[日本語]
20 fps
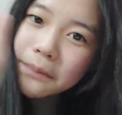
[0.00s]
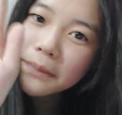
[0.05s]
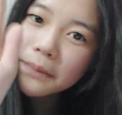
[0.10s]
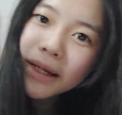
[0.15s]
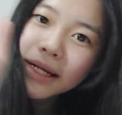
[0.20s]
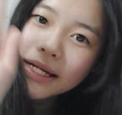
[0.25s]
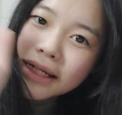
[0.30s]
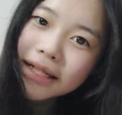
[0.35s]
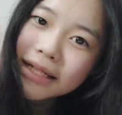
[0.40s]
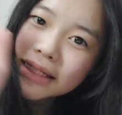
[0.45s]

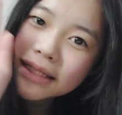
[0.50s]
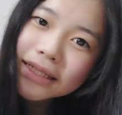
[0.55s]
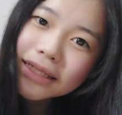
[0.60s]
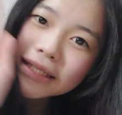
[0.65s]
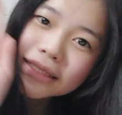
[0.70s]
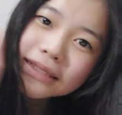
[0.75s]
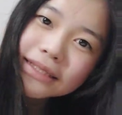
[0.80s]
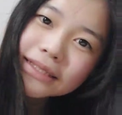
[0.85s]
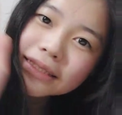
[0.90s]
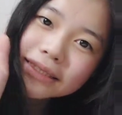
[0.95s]

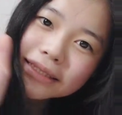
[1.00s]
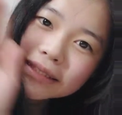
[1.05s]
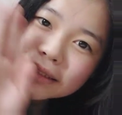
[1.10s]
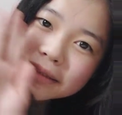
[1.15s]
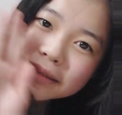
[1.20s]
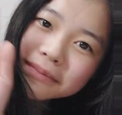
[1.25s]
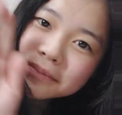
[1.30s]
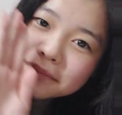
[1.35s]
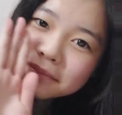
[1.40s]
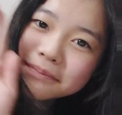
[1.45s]
ます。
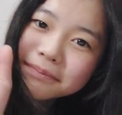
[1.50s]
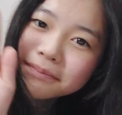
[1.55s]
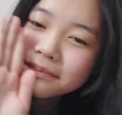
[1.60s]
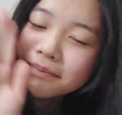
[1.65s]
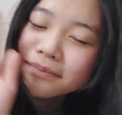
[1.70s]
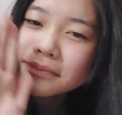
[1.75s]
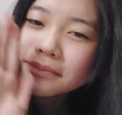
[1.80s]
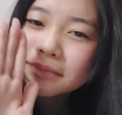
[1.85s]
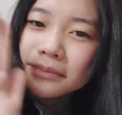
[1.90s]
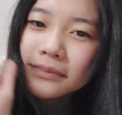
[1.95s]

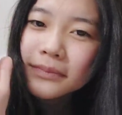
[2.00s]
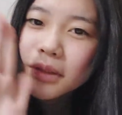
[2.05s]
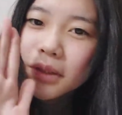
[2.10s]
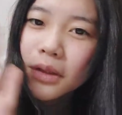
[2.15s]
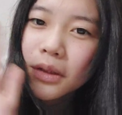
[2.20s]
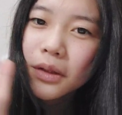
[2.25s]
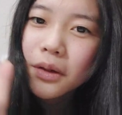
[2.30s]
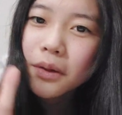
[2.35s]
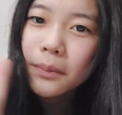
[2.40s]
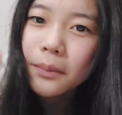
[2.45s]

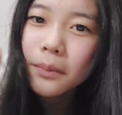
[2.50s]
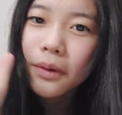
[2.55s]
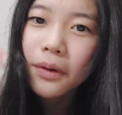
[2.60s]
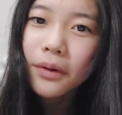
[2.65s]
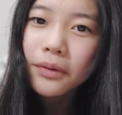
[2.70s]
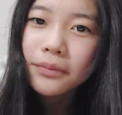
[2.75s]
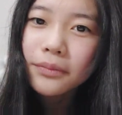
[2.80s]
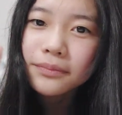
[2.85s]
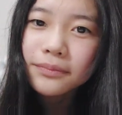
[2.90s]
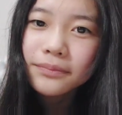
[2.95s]
どう
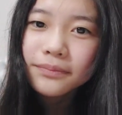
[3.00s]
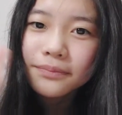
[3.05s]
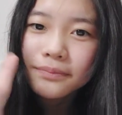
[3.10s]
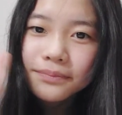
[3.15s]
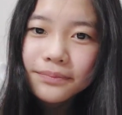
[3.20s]
も。